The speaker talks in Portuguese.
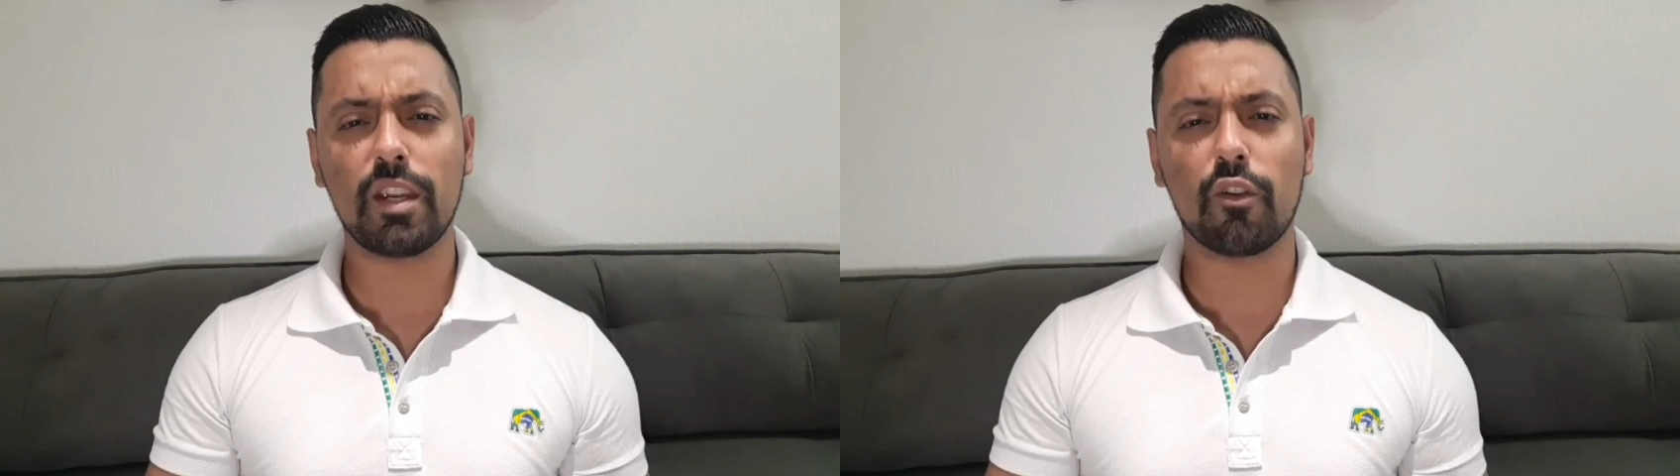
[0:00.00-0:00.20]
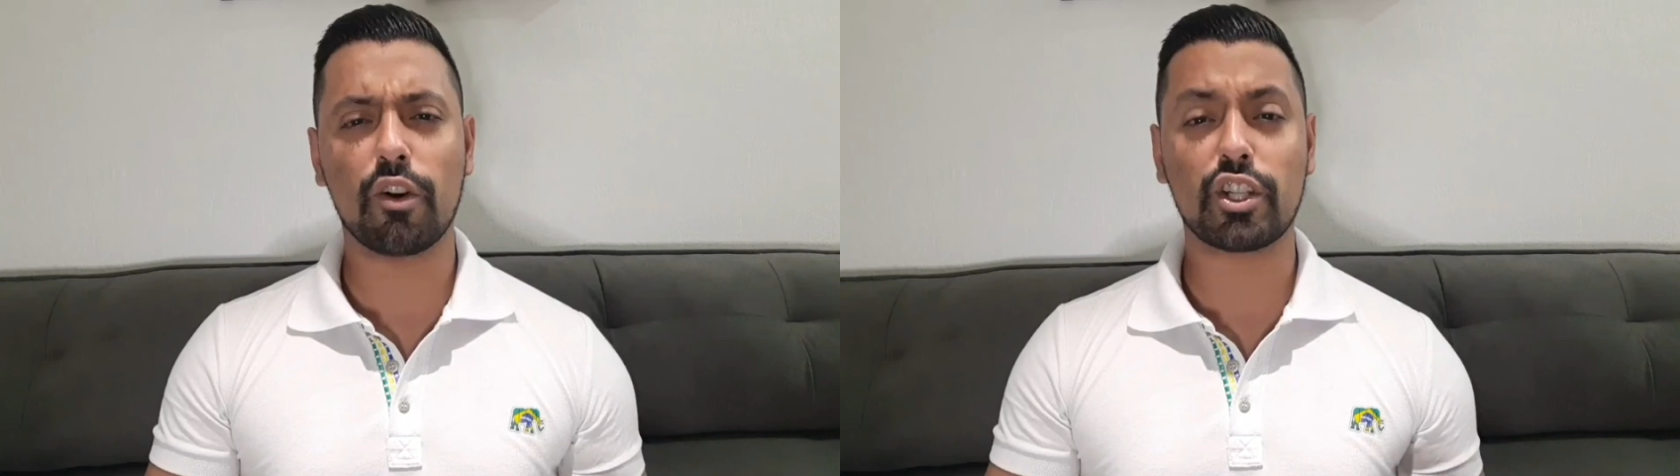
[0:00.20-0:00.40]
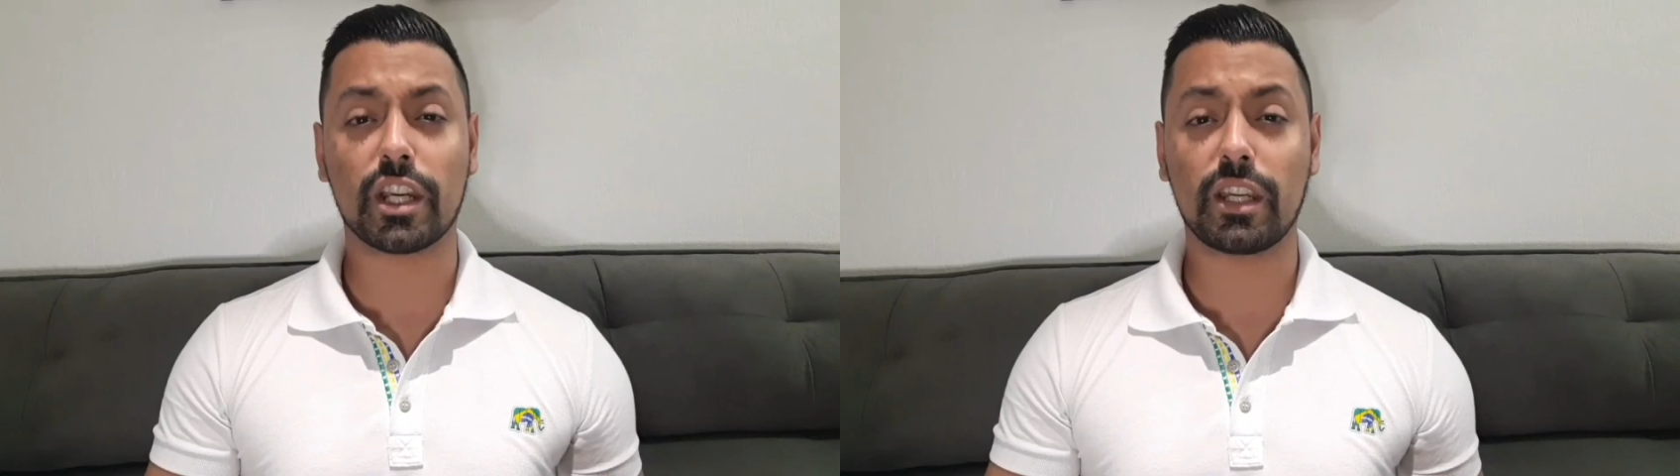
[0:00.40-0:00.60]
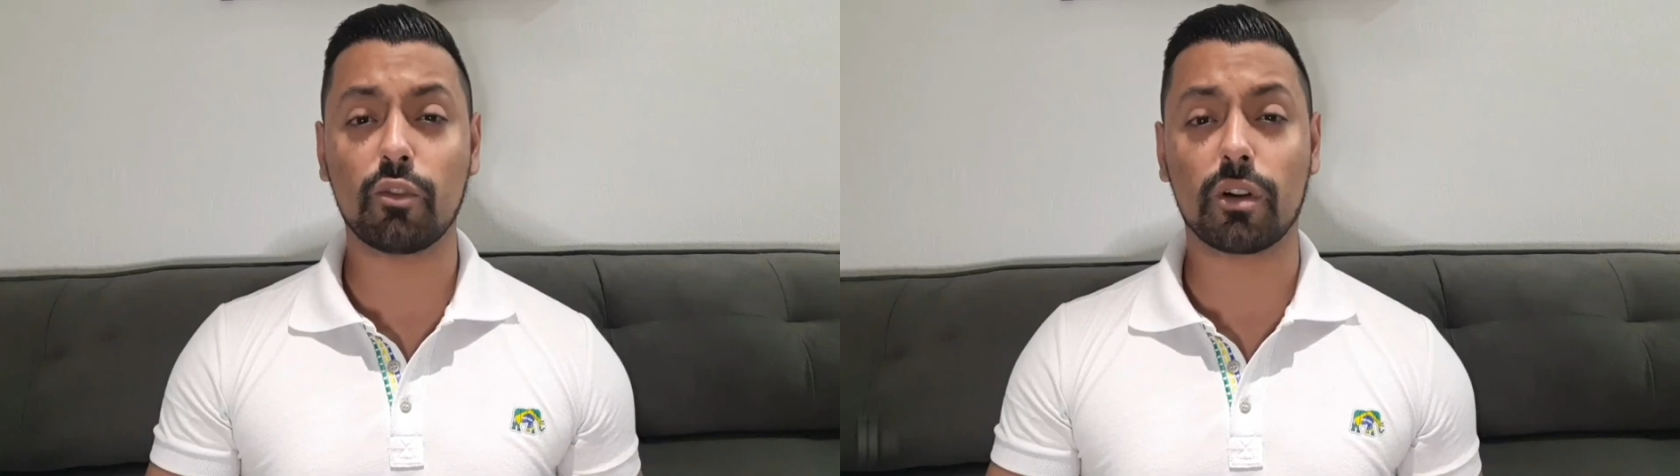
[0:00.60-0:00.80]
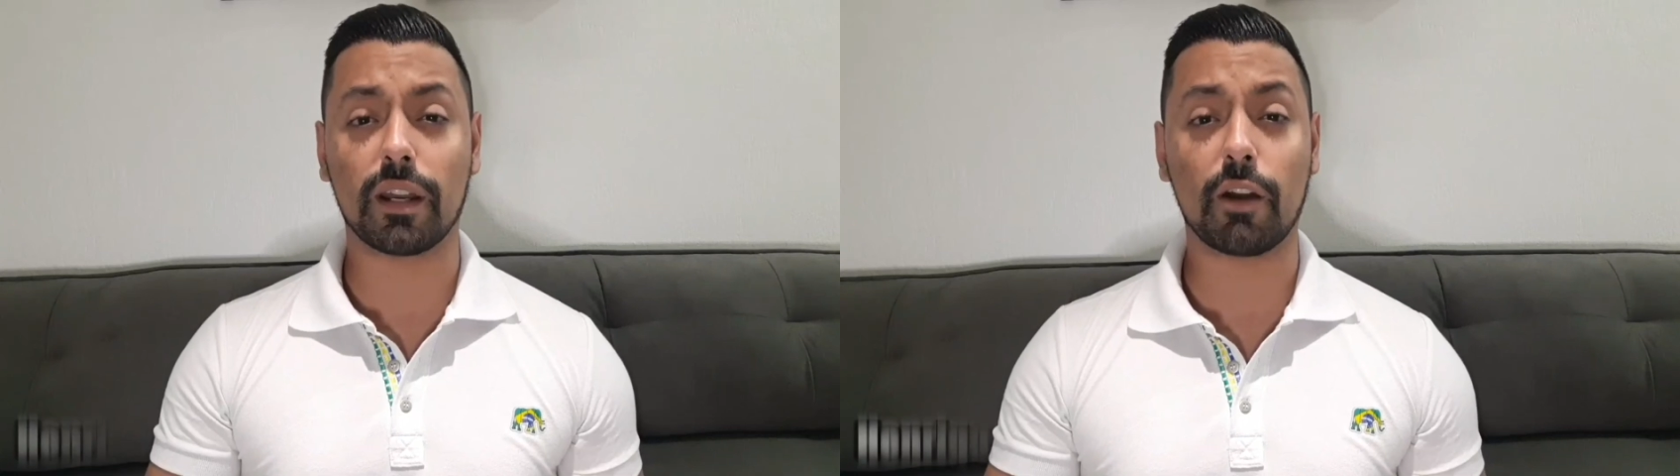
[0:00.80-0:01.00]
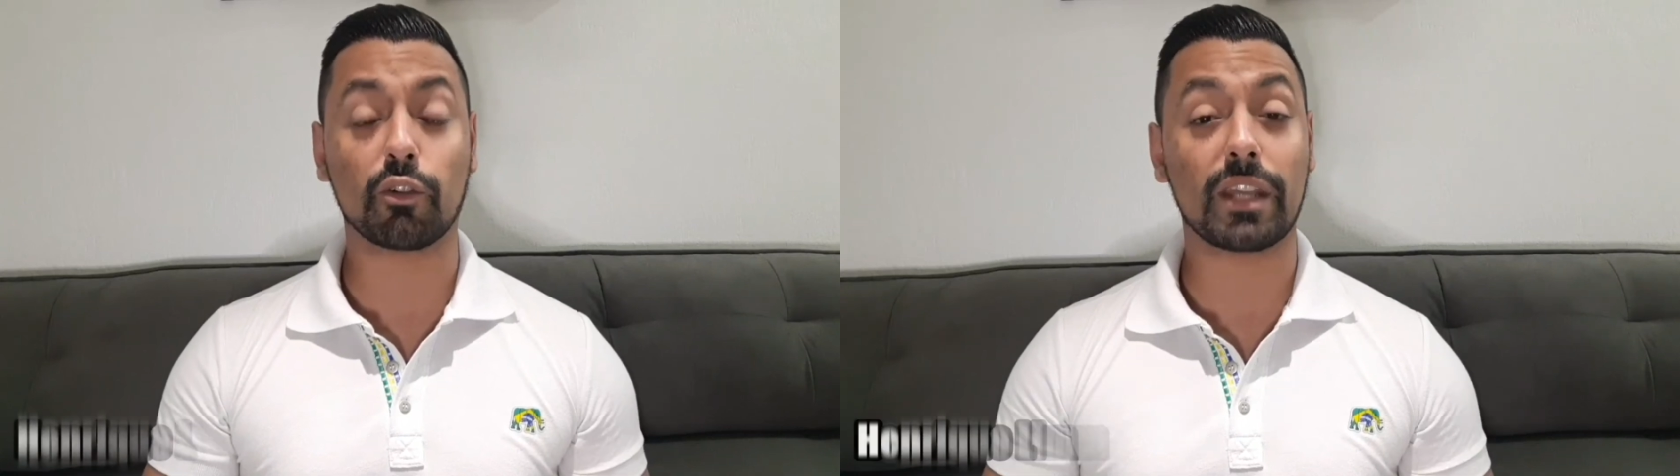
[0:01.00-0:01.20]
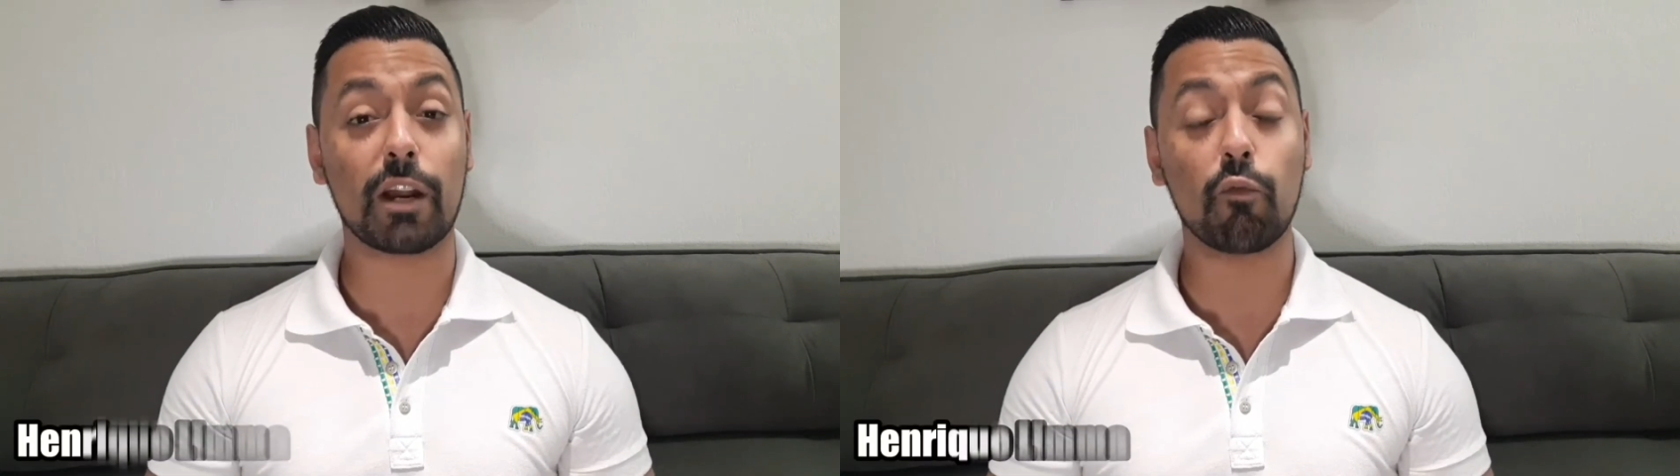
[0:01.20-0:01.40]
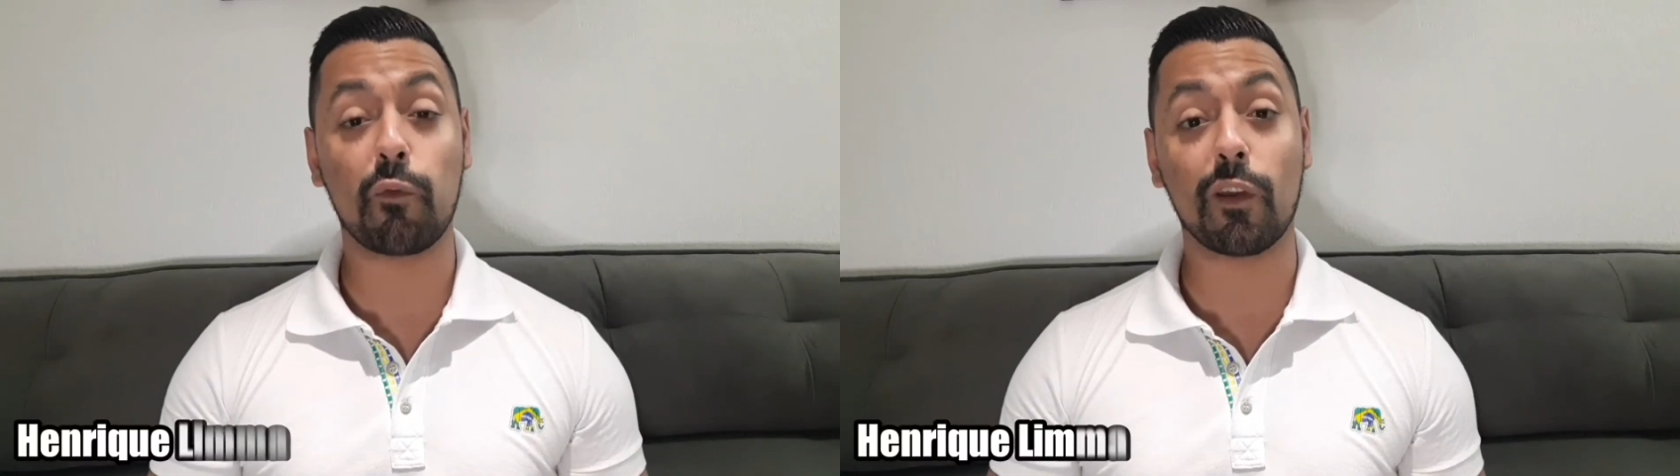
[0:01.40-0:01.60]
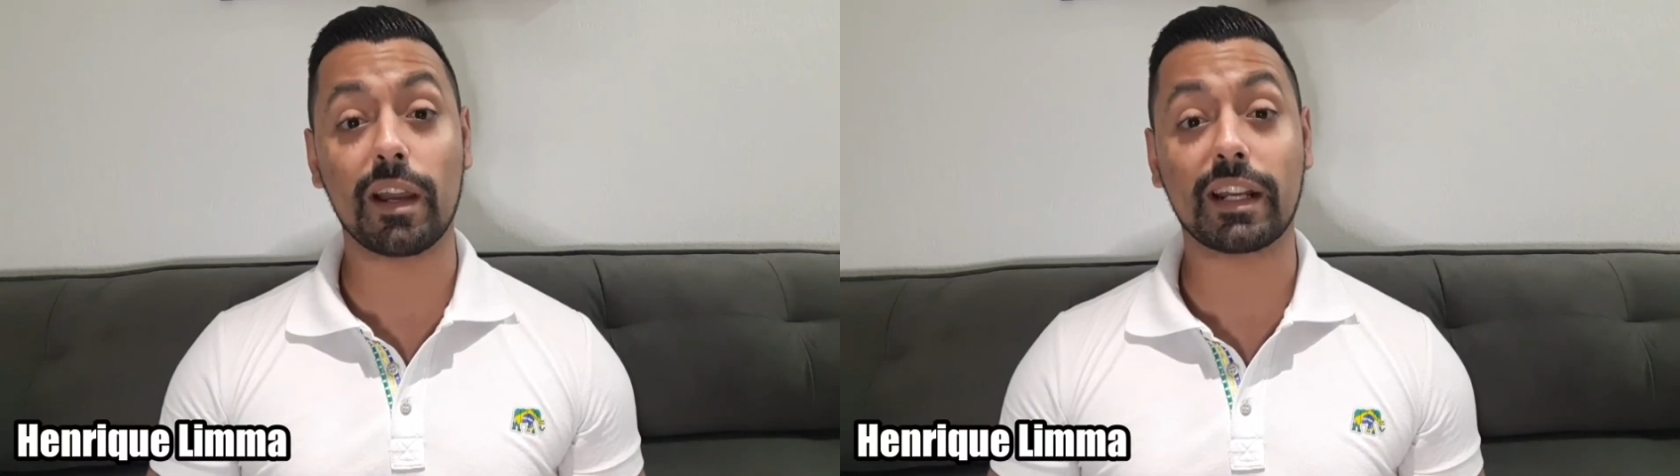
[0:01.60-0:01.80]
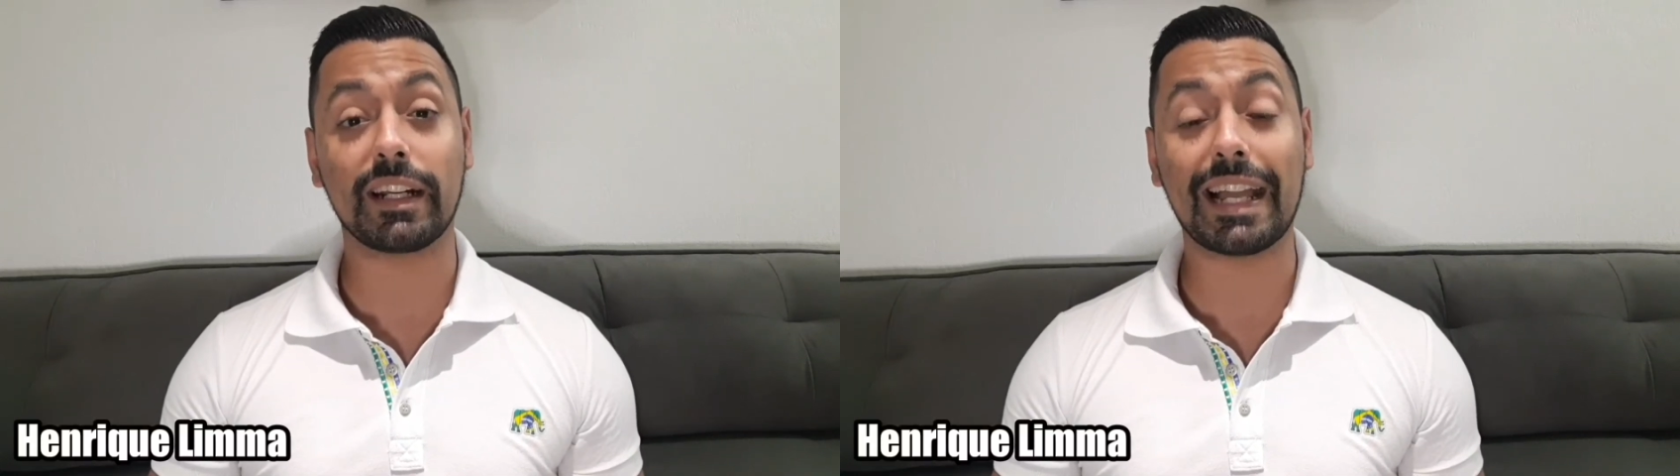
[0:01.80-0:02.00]
E hoje aqui no canal eu trago um
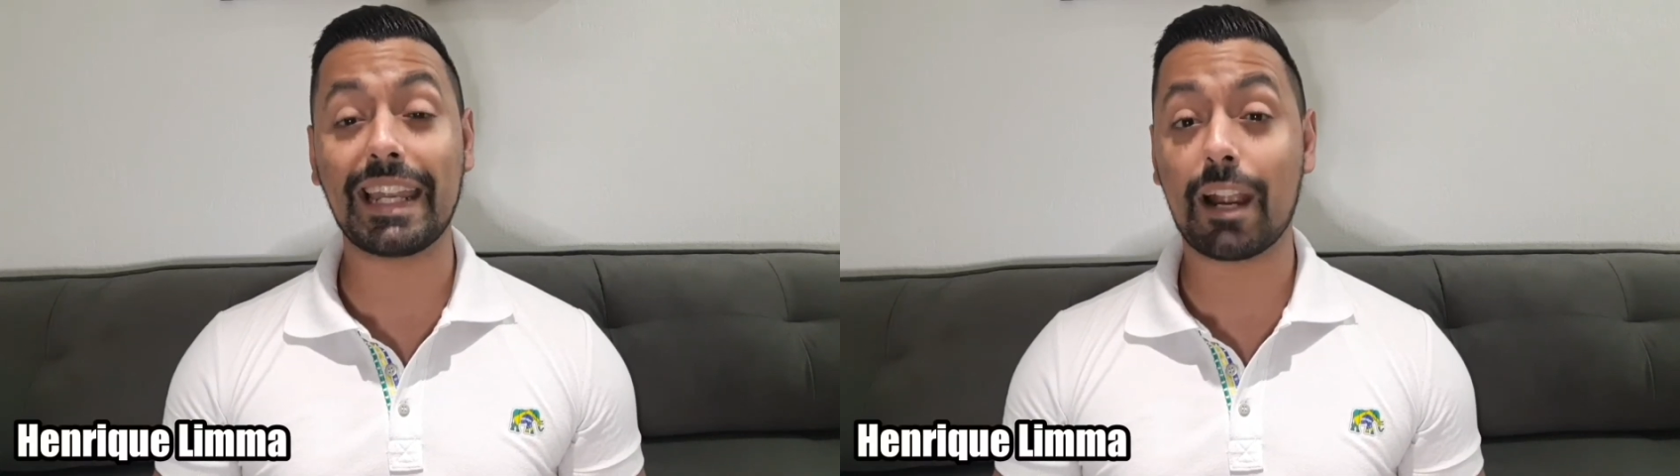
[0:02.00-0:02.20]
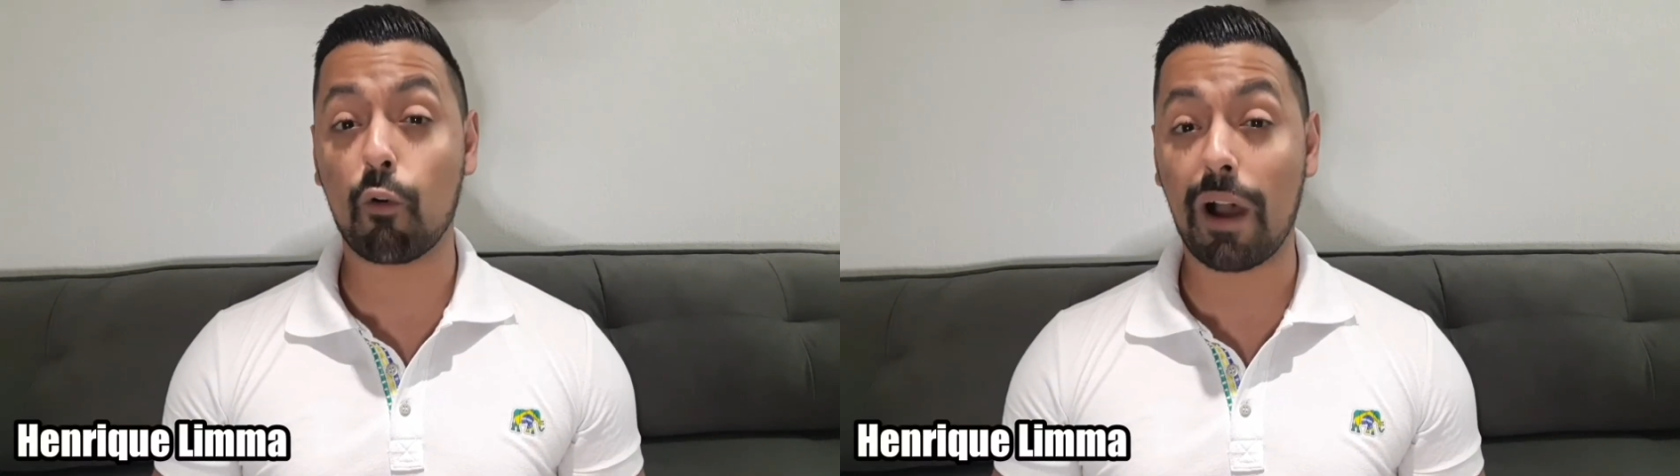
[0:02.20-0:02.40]
flanker da linha